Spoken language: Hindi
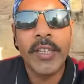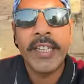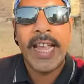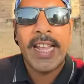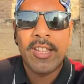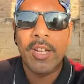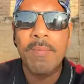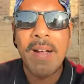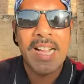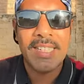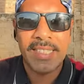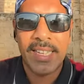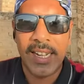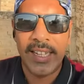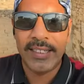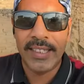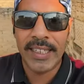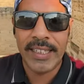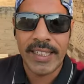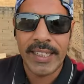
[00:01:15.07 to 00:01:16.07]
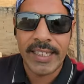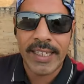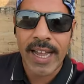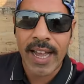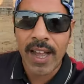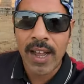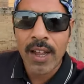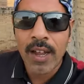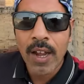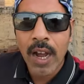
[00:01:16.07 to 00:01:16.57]
ये तो माशाल्लाह से ठीक
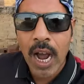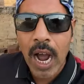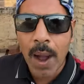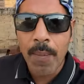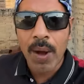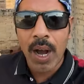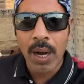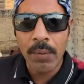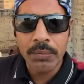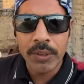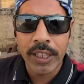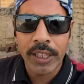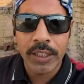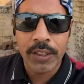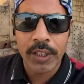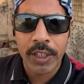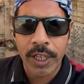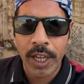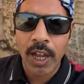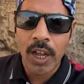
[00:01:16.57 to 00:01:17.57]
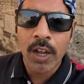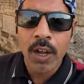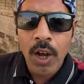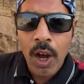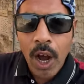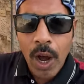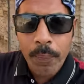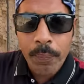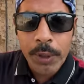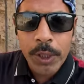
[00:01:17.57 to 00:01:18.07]
है अब हम देखते हैं
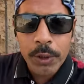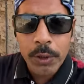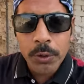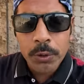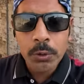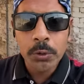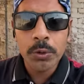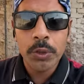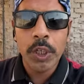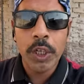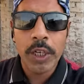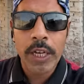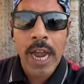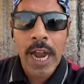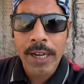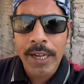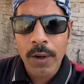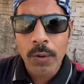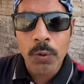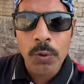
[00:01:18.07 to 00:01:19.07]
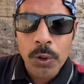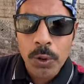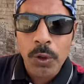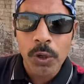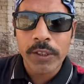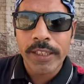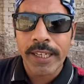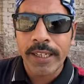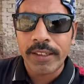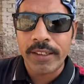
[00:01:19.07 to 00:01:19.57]
अपनी जो दूसरी कैट है उनको
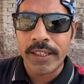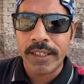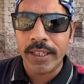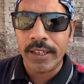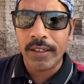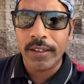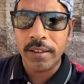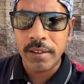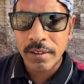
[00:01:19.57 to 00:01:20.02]
देखते हैं